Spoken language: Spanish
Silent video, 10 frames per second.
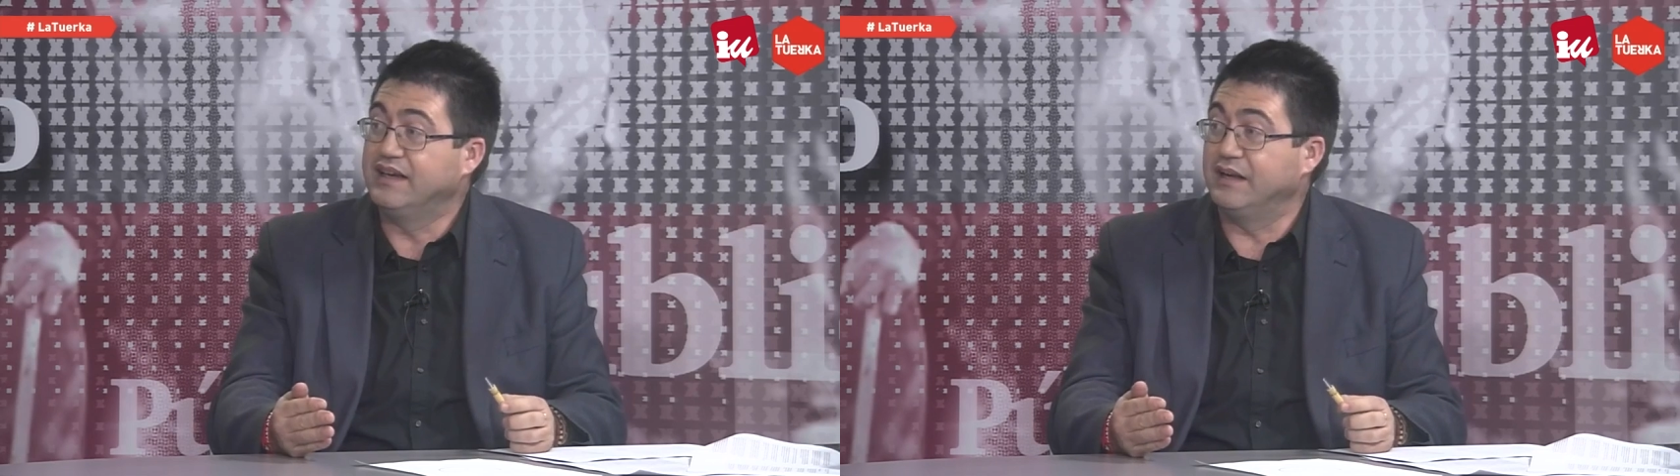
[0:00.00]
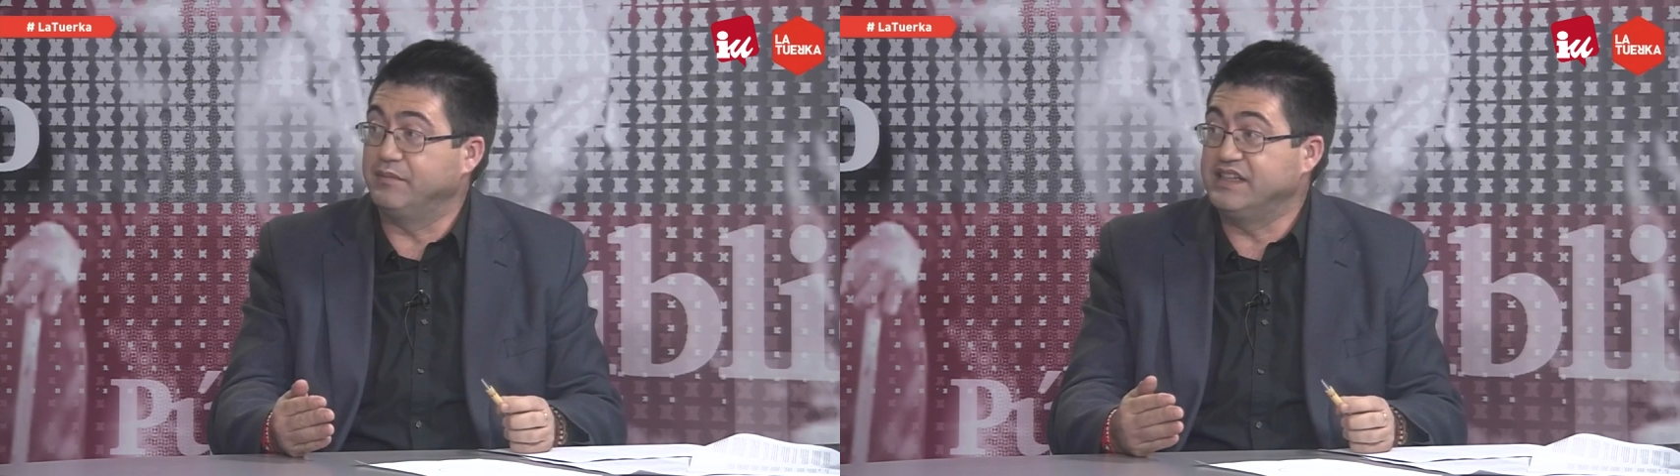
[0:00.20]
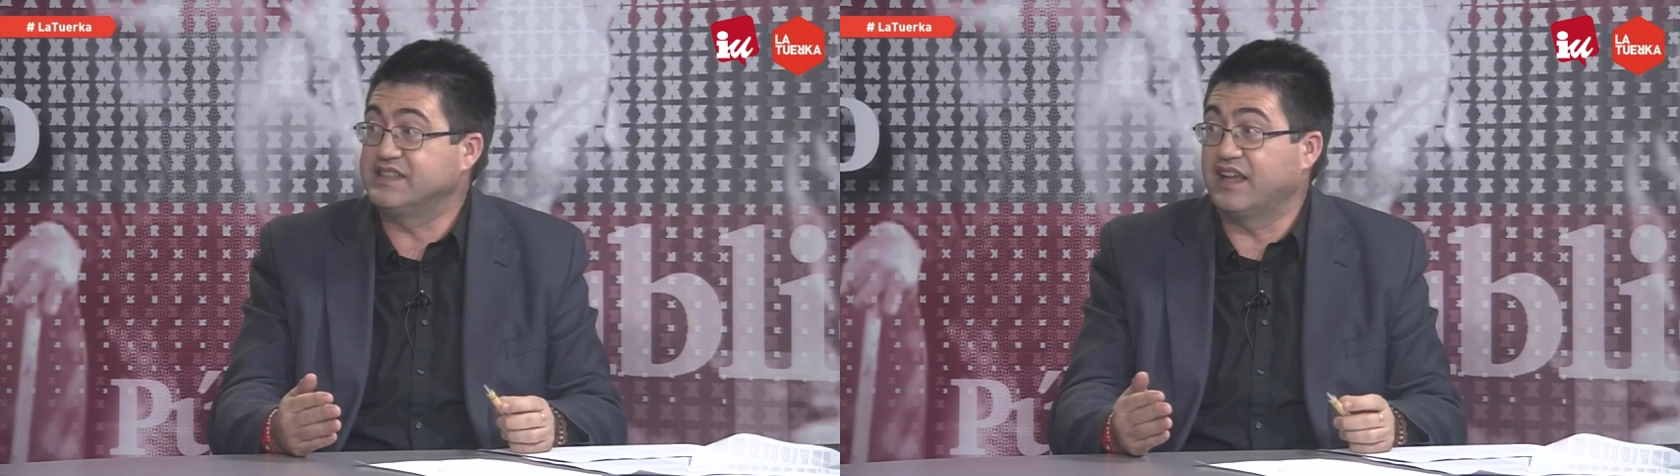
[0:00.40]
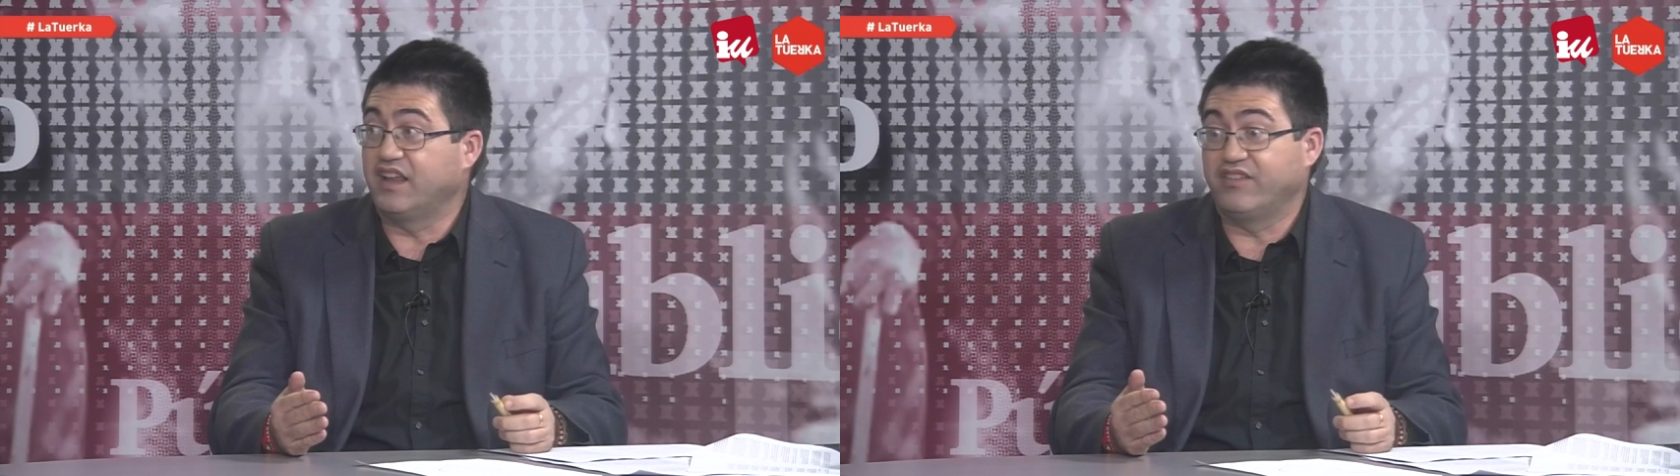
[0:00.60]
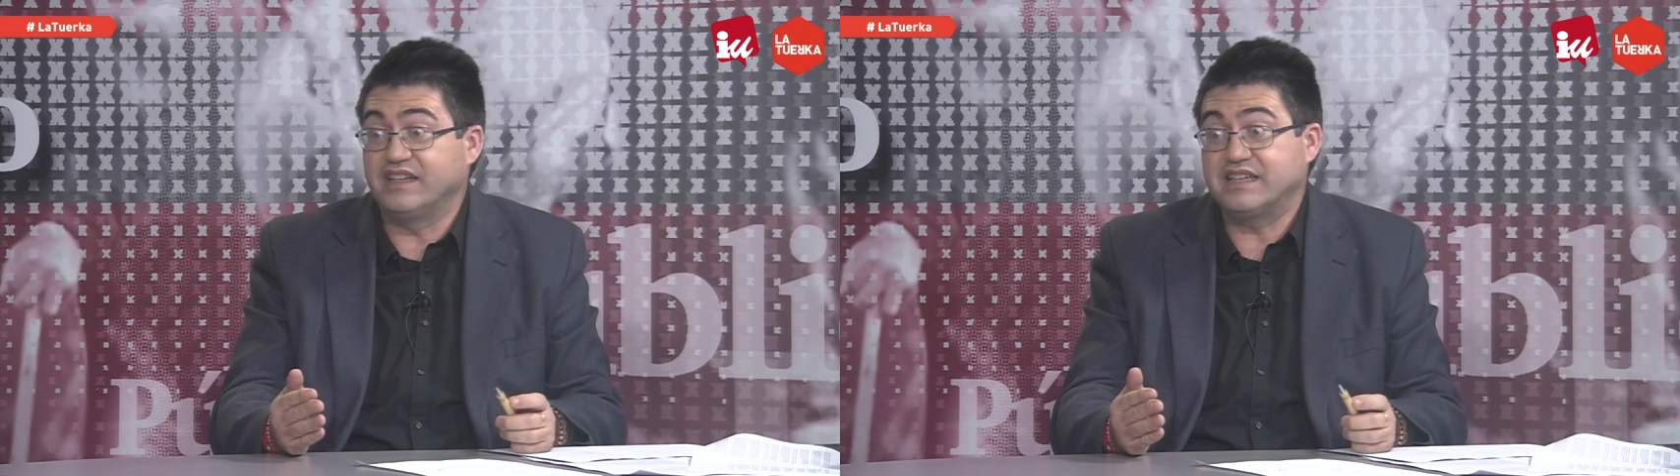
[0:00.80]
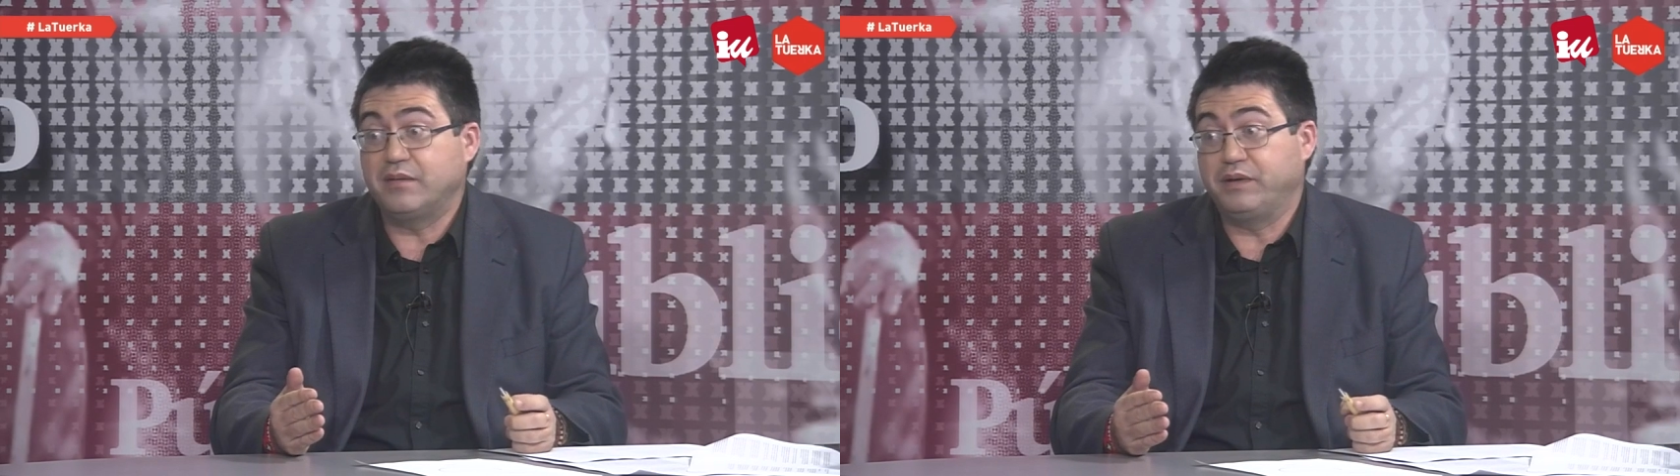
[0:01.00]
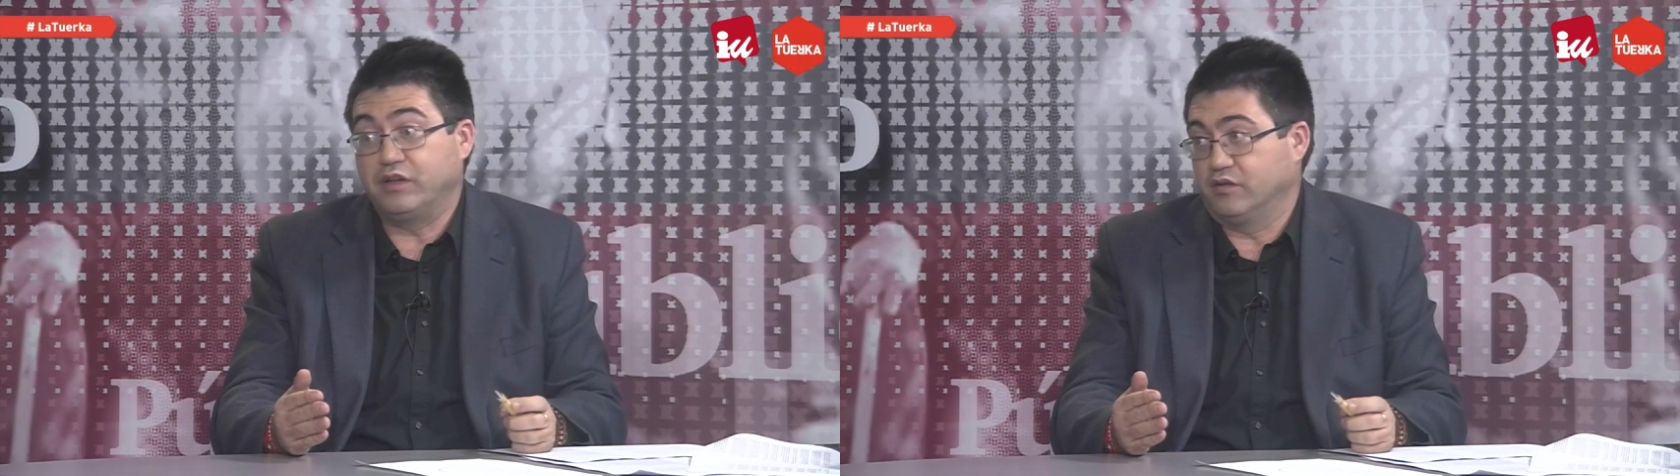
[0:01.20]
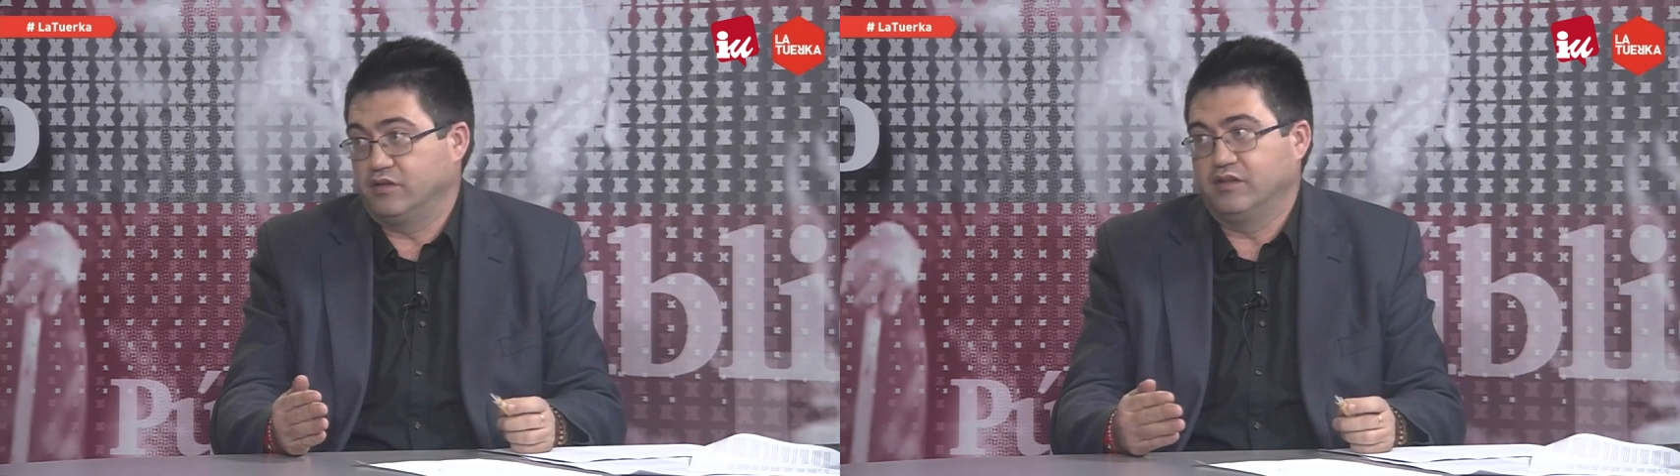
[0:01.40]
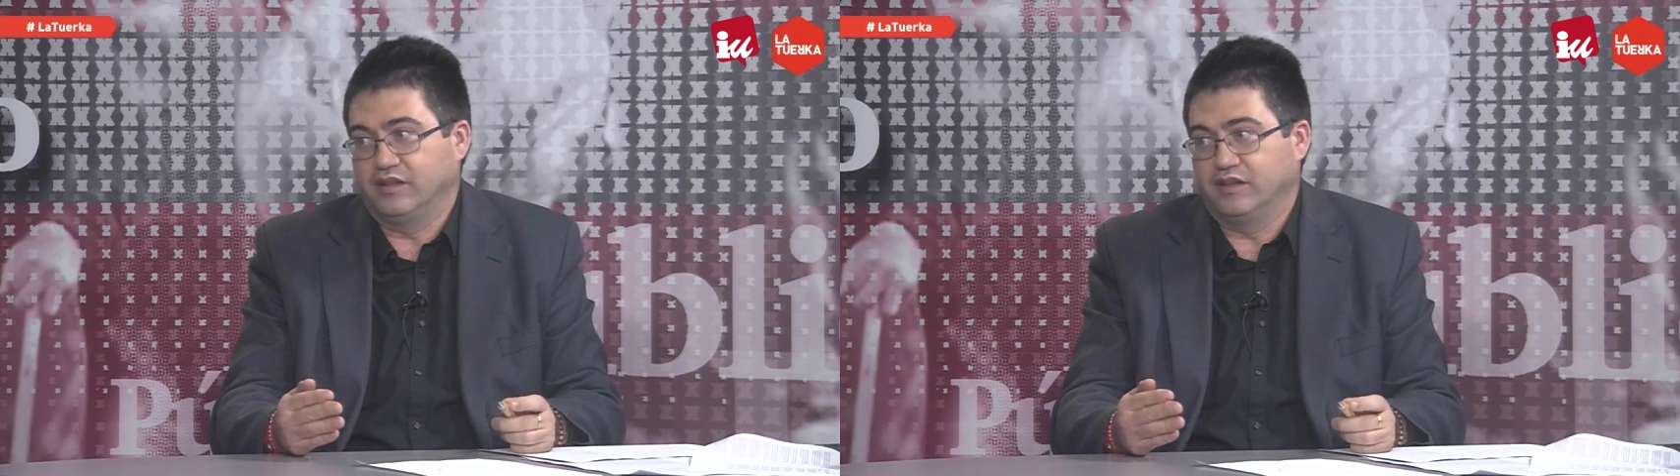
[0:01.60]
ministra de Defensa, pero eh,